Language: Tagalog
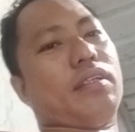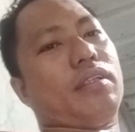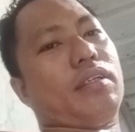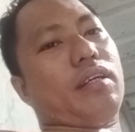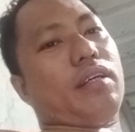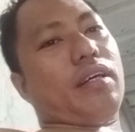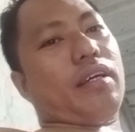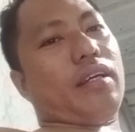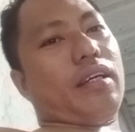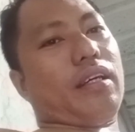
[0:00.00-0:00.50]

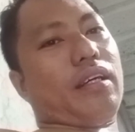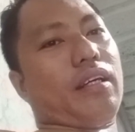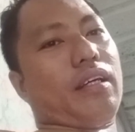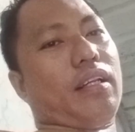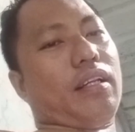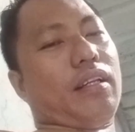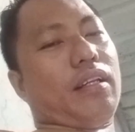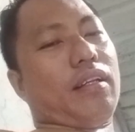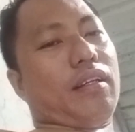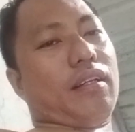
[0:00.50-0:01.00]

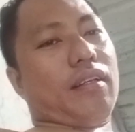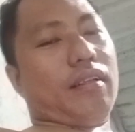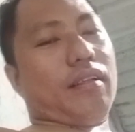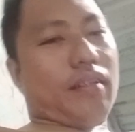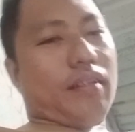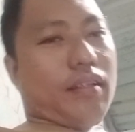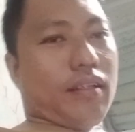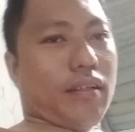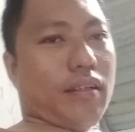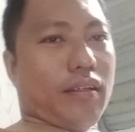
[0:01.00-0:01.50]
Dahil
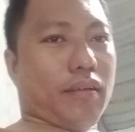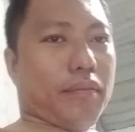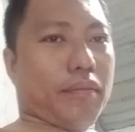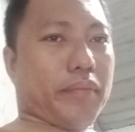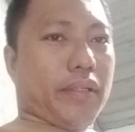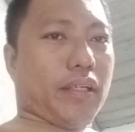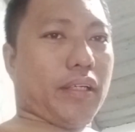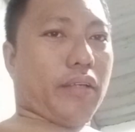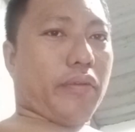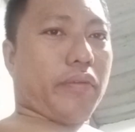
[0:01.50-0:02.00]
uh,
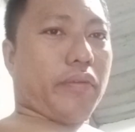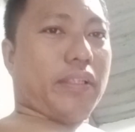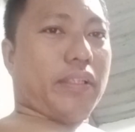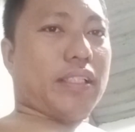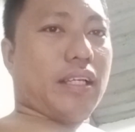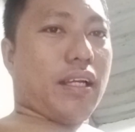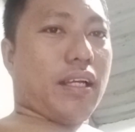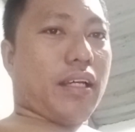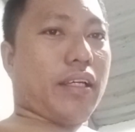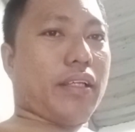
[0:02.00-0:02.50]
may nag-alki
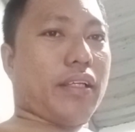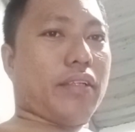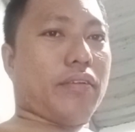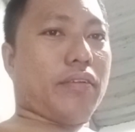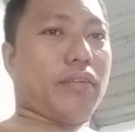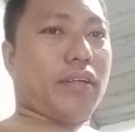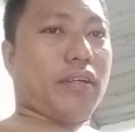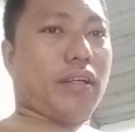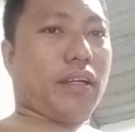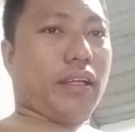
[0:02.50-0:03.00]
sa akin
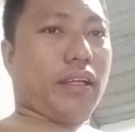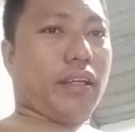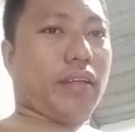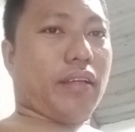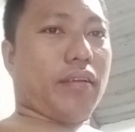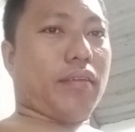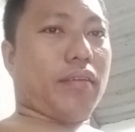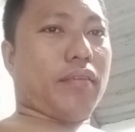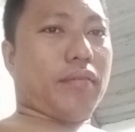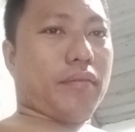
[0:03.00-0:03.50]
yung
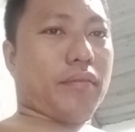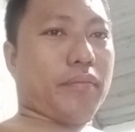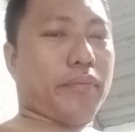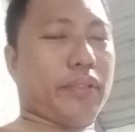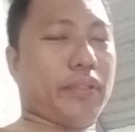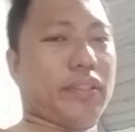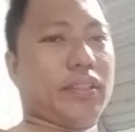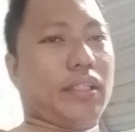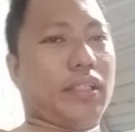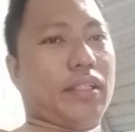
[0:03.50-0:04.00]
aking
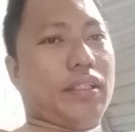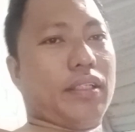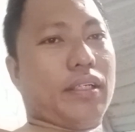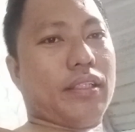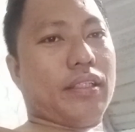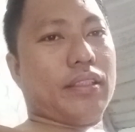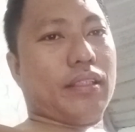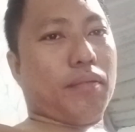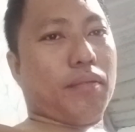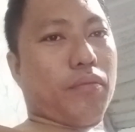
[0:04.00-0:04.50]
pinsan
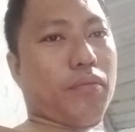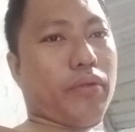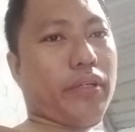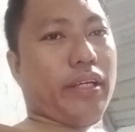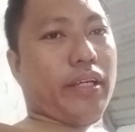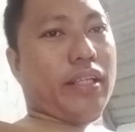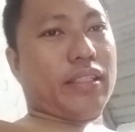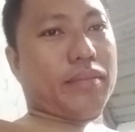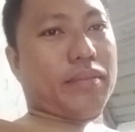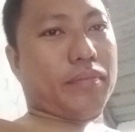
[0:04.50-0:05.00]
dyan sa Boy
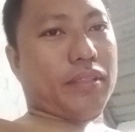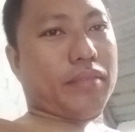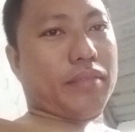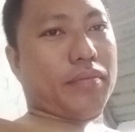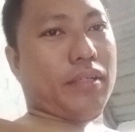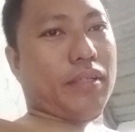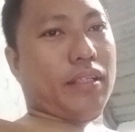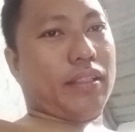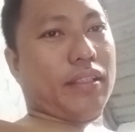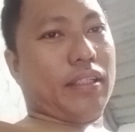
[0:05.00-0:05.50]
Asmus
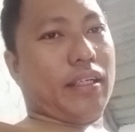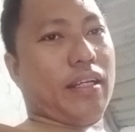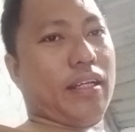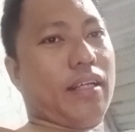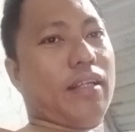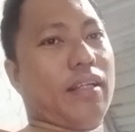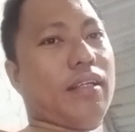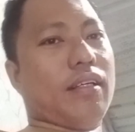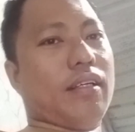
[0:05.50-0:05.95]
Pati na